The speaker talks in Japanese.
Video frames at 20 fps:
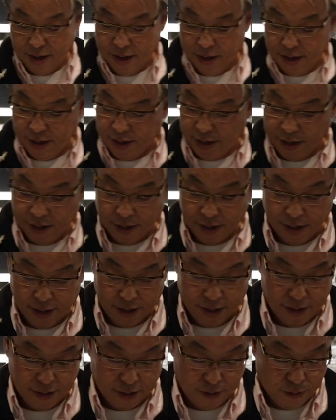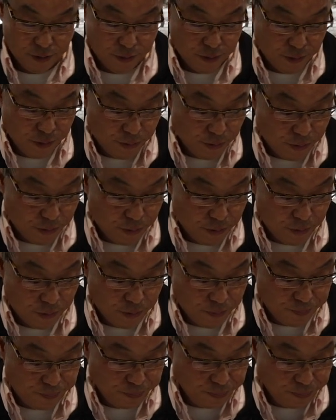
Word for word: えー、っと